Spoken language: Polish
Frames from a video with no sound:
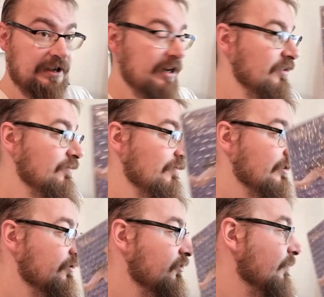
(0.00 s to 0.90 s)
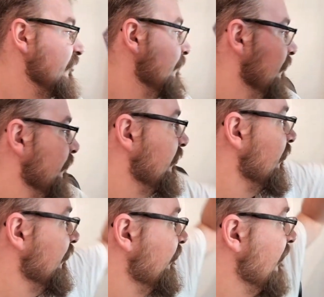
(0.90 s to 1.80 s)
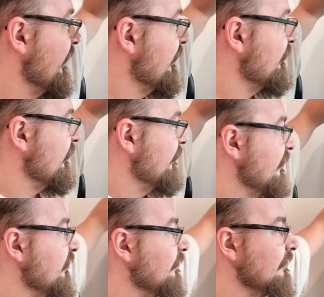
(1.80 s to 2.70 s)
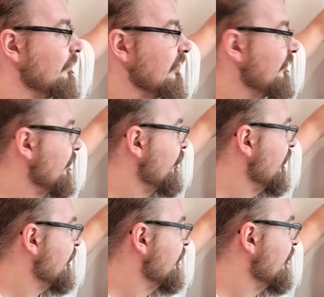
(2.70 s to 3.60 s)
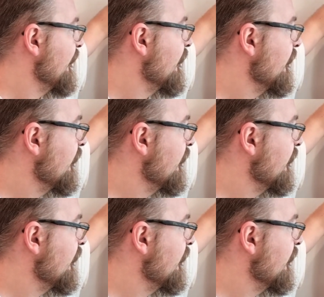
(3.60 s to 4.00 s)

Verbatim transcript: Ale to mówię, to, to będziemy dopiero otwierać i będziemy, będę Wam pokazywał.